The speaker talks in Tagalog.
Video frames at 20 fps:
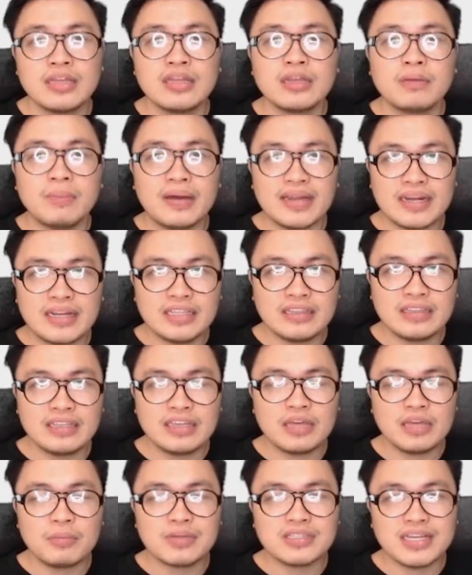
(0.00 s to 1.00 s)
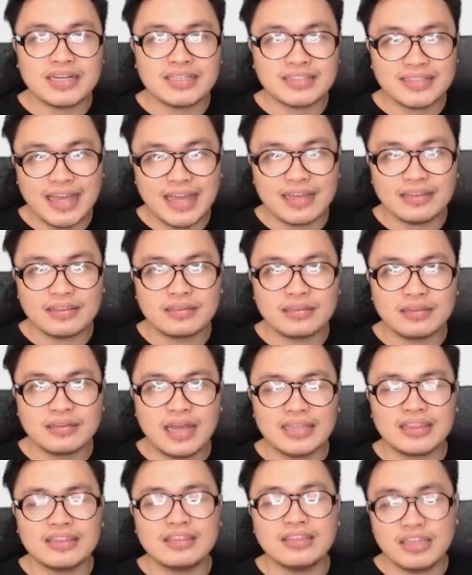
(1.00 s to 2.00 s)
para hindi kayo masaktan
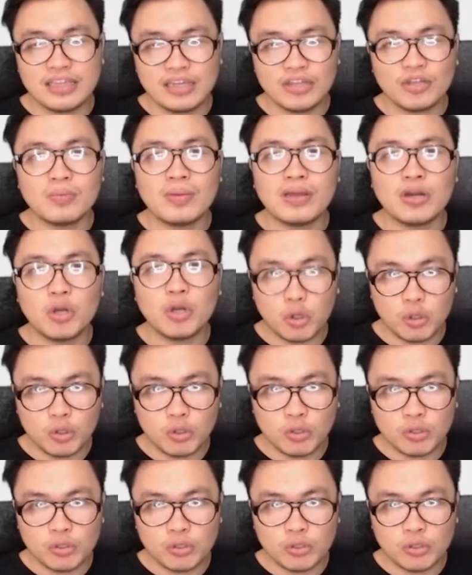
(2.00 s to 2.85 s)
at hindi kayo maloko.